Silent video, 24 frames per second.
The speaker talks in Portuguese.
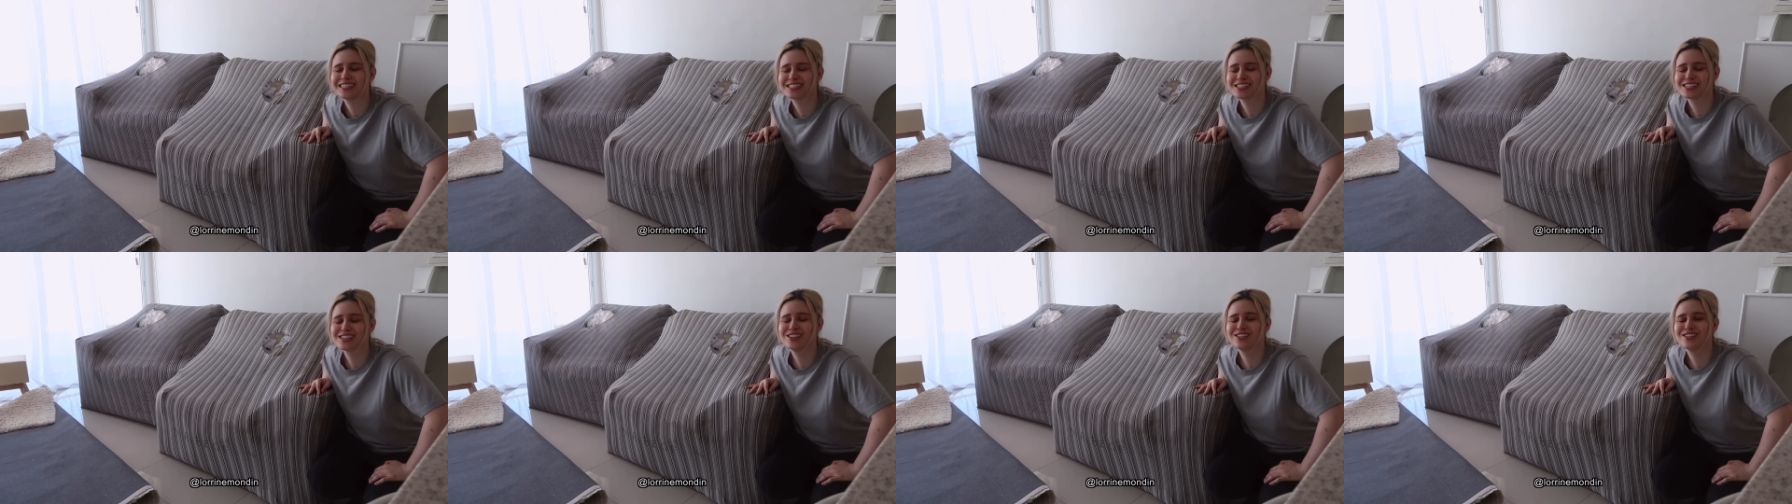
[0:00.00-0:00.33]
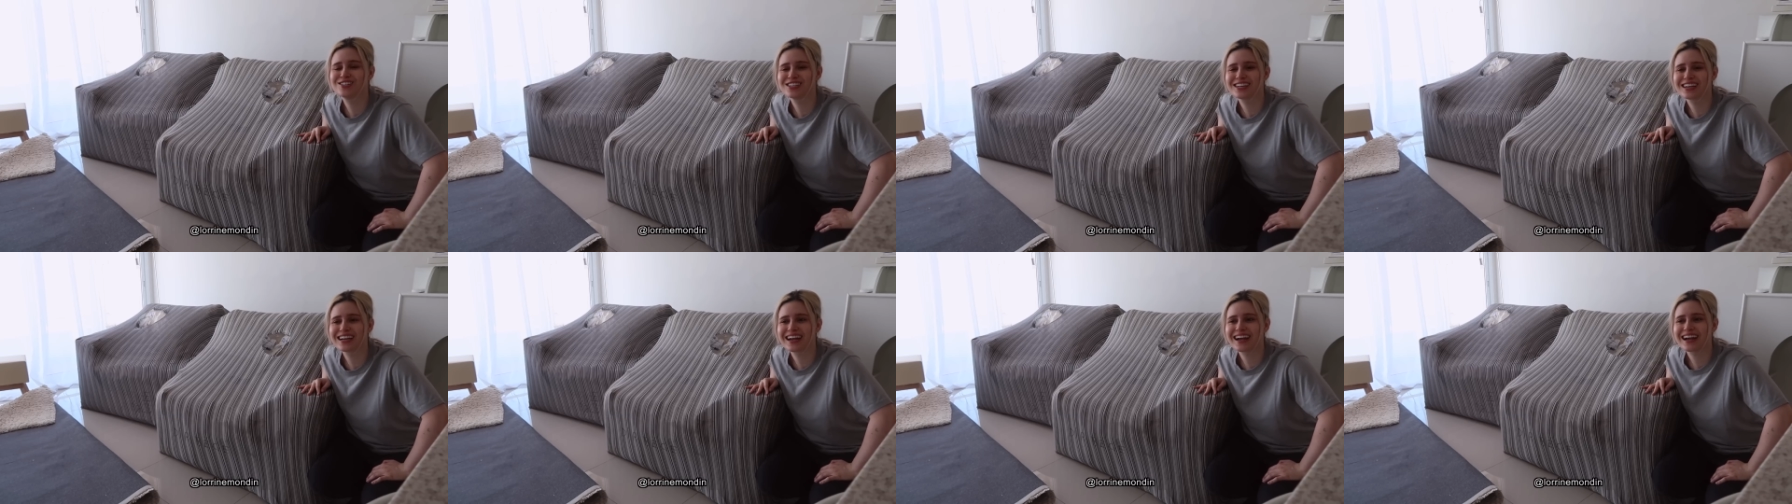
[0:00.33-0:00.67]
tinha
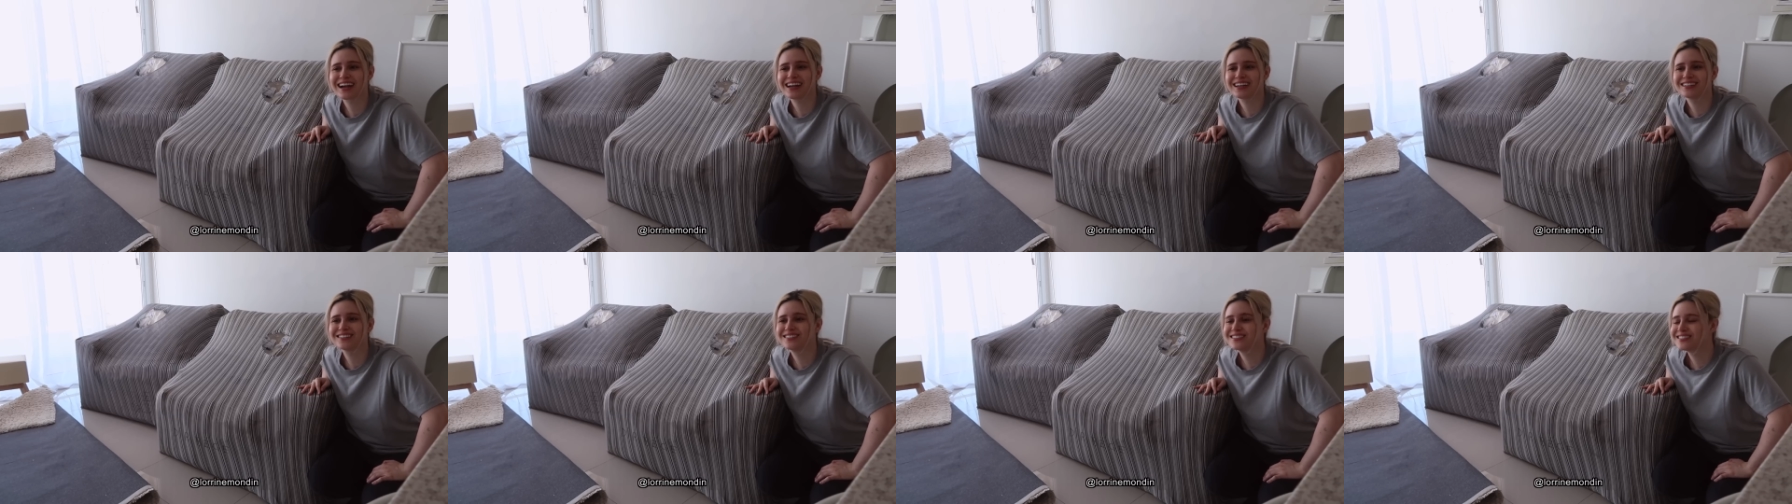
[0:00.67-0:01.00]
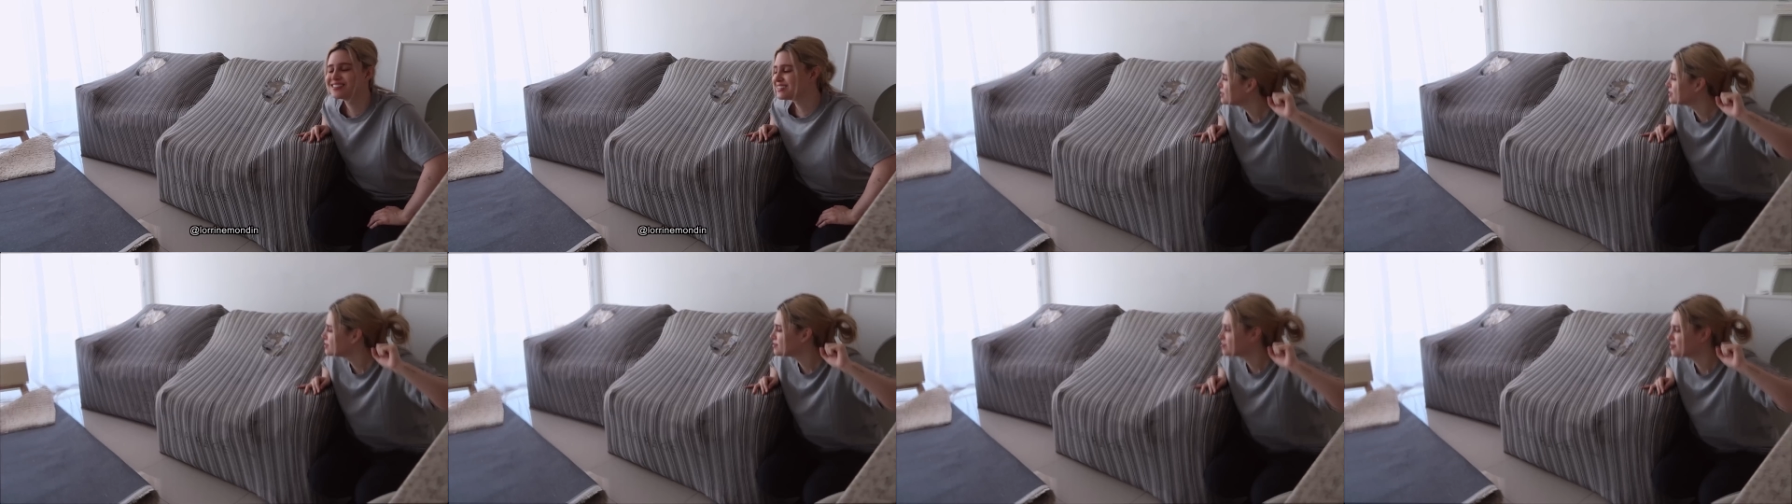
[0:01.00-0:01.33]

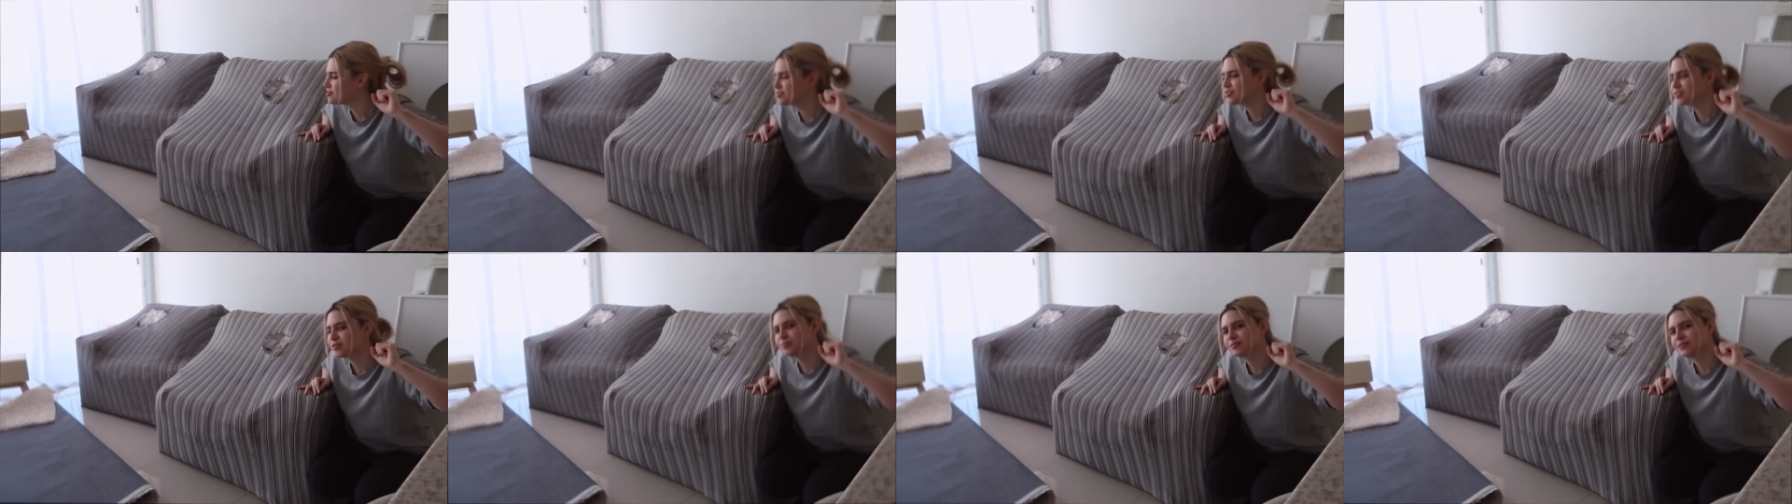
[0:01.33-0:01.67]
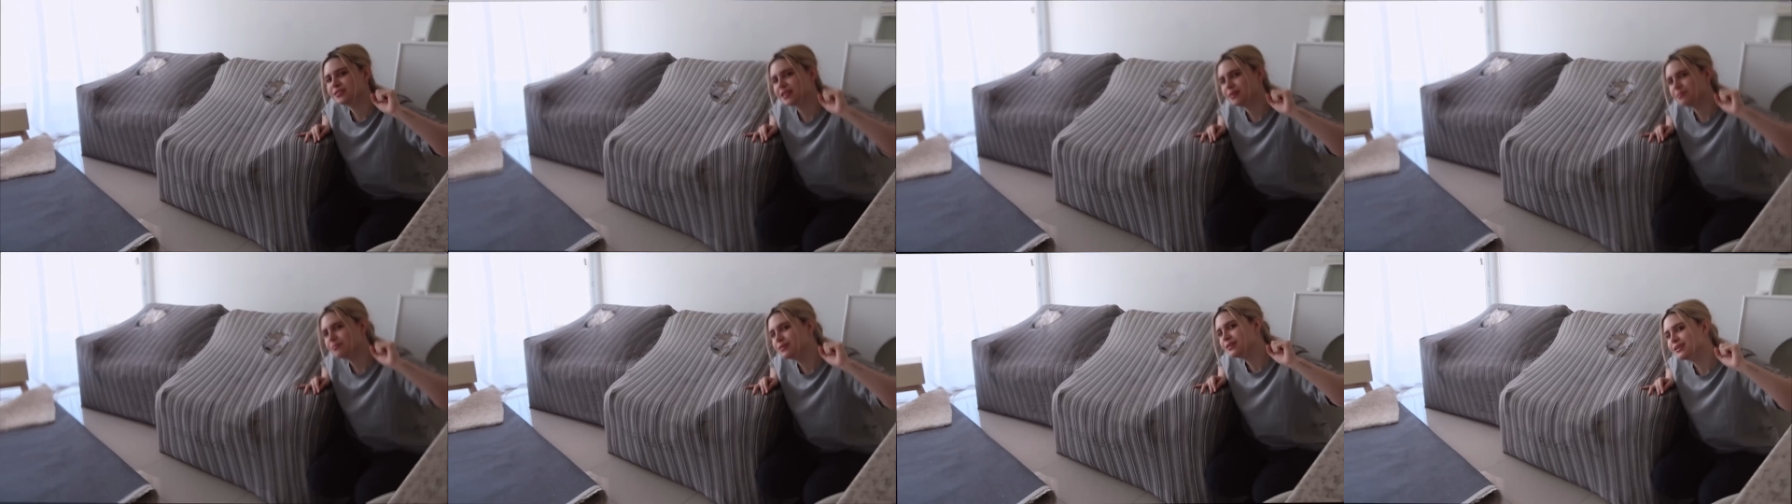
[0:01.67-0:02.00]
chegado.
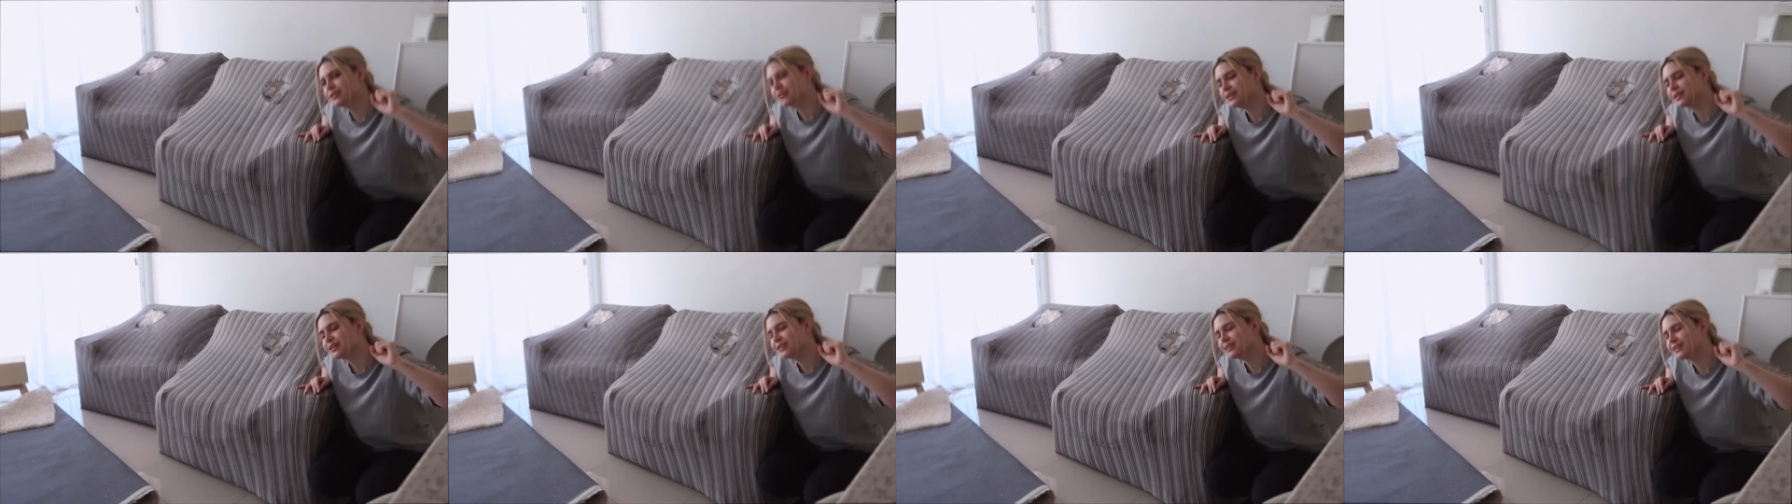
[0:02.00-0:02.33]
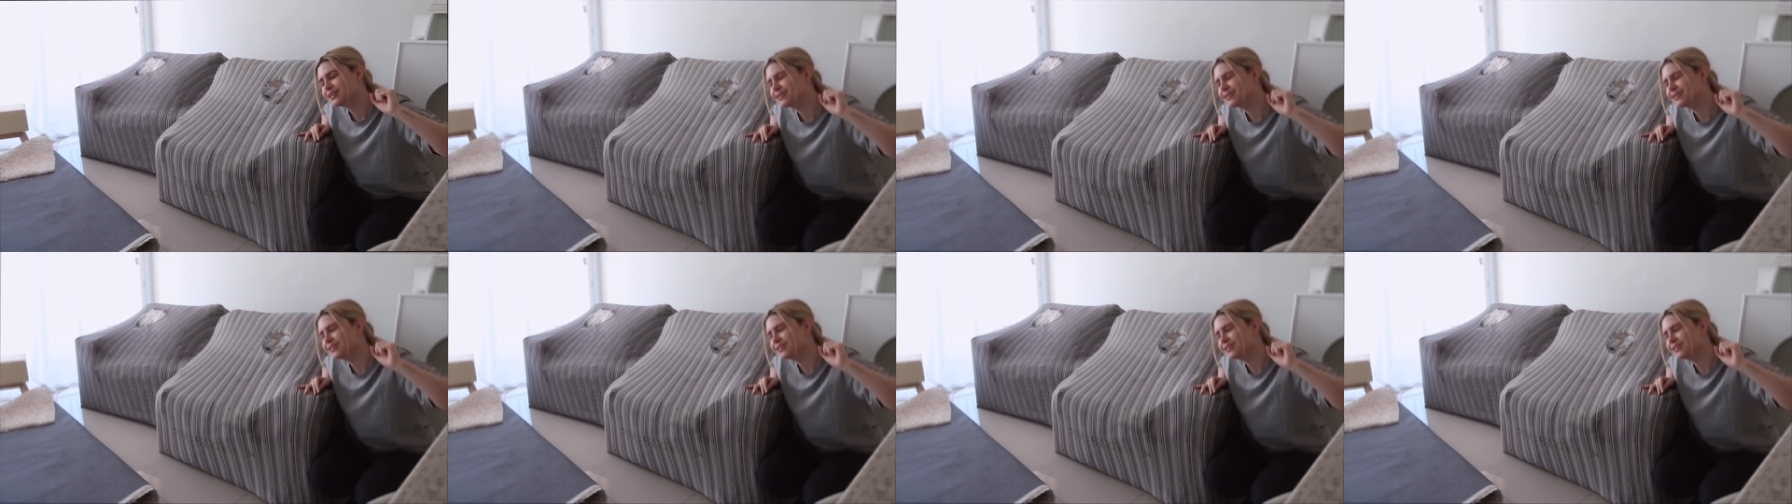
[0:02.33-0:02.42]
Vamos abrir.